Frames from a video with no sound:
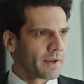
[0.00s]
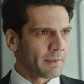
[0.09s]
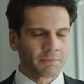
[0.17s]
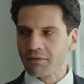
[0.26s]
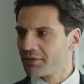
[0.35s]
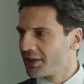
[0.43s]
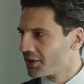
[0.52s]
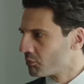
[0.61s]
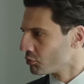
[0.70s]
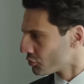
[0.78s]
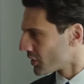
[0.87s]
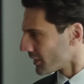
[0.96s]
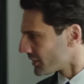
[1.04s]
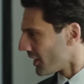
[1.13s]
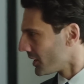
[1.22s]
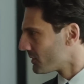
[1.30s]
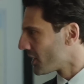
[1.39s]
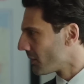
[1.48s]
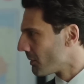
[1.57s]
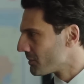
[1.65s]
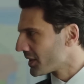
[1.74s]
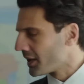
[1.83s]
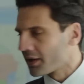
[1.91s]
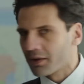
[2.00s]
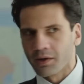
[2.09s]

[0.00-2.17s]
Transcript: Hem Defne'yi de bulursak Salim'i salmamıza gerek